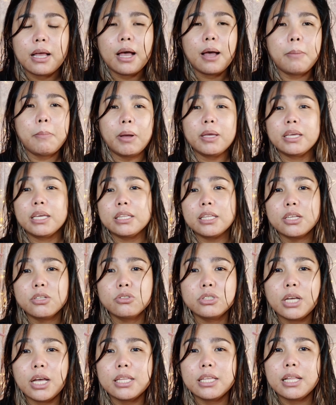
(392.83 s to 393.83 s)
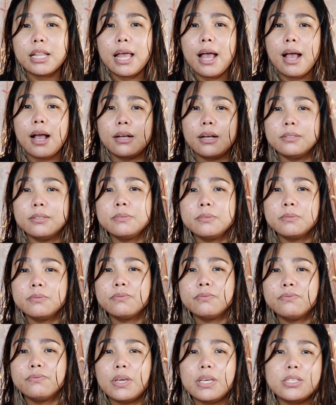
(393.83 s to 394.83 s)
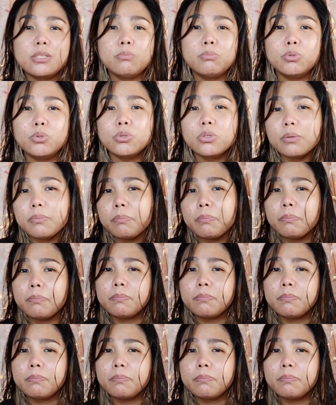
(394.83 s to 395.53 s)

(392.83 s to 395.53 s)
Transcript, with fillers: Uh, makikita nyo sa kanilang Facebook